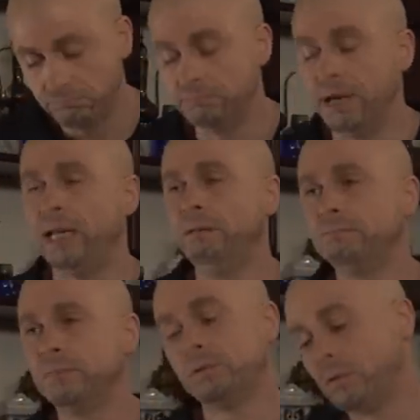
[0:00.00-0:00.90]
Vale.
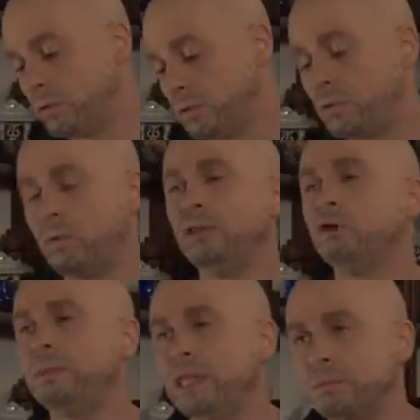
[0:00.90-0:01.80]

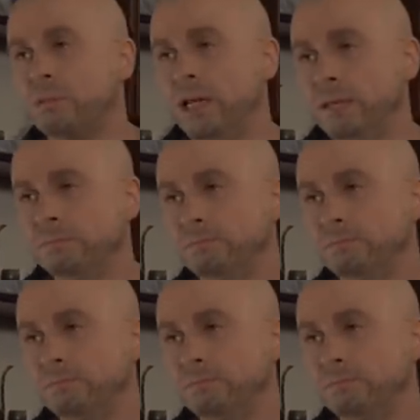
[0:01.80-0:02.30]
¿Cuánto pides por él?